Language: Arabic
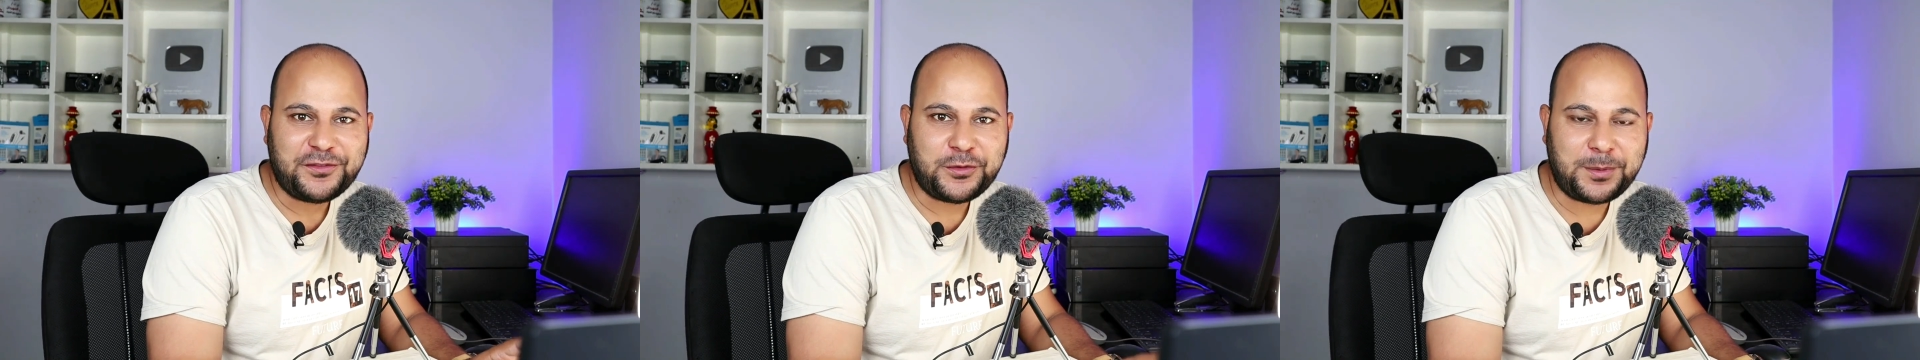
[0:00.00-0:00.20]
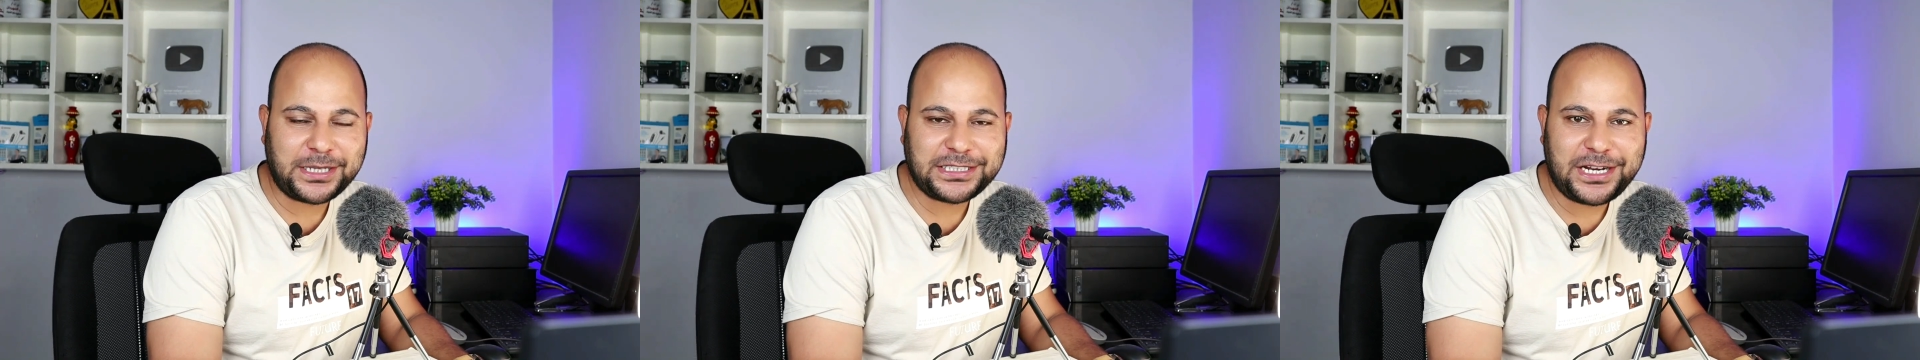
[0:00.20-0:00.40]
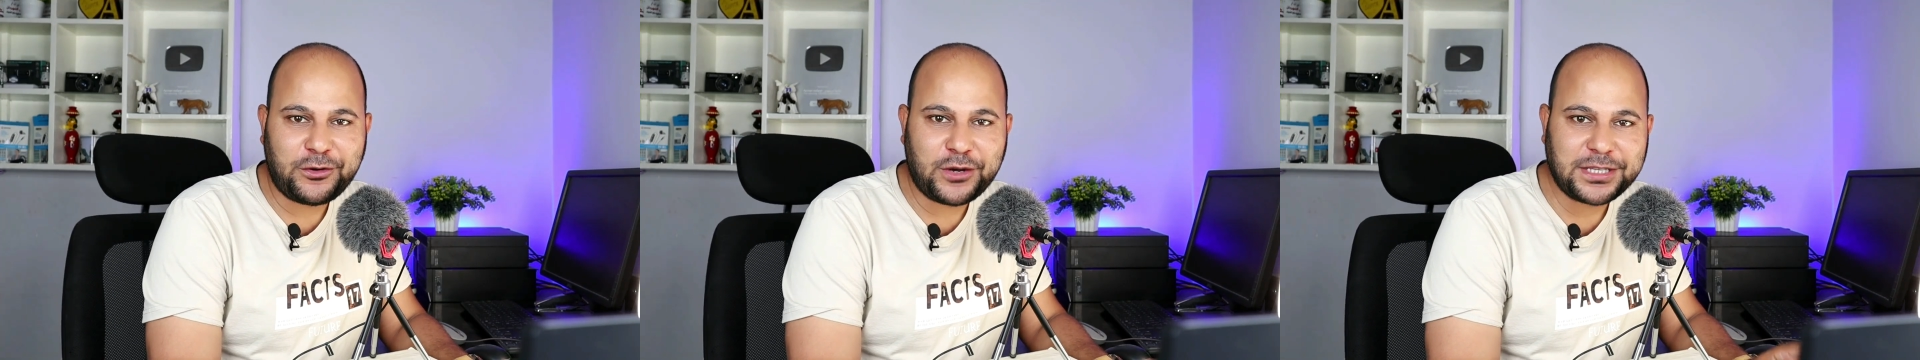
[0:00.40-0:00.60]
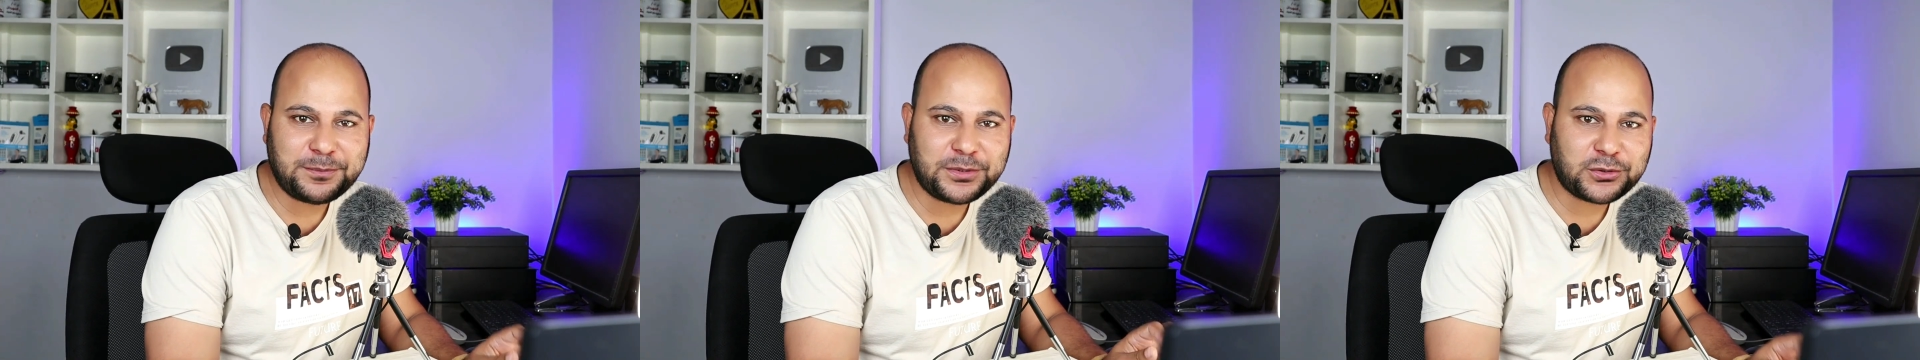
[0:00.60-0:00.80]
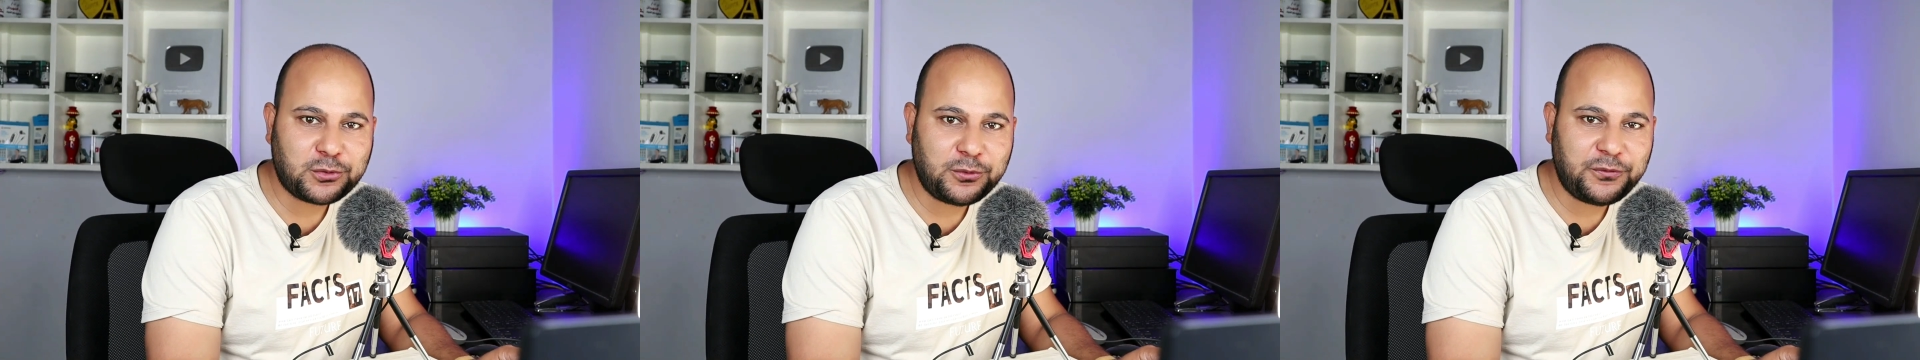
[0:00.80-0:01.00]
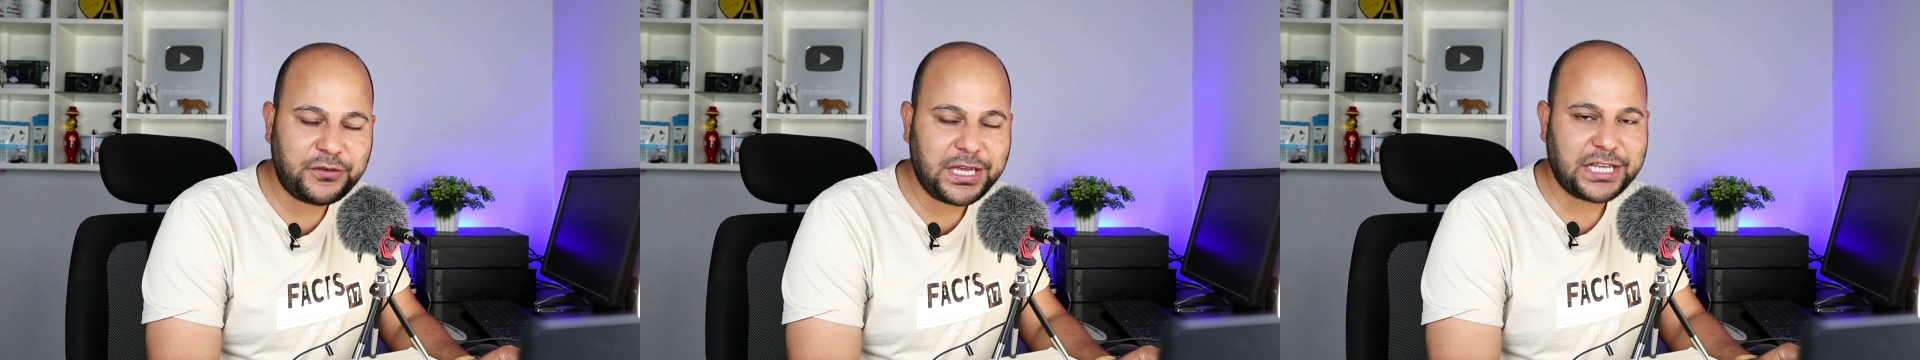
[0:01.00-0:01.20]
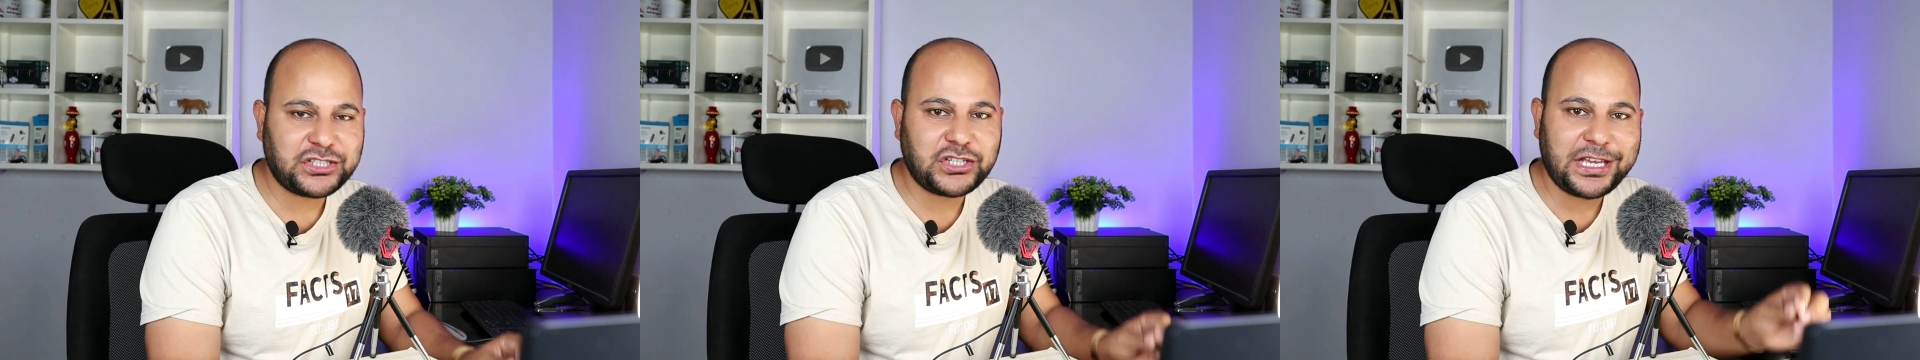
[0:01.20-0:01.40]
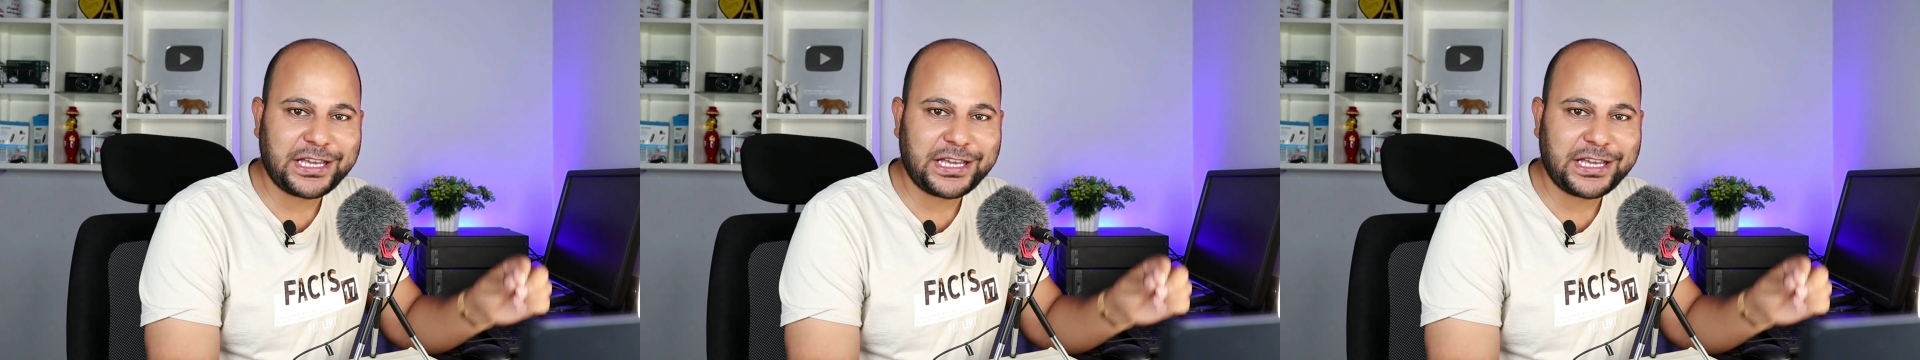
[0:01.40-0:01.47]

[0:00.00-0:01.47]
بعض الاوقات بتكون في اشياء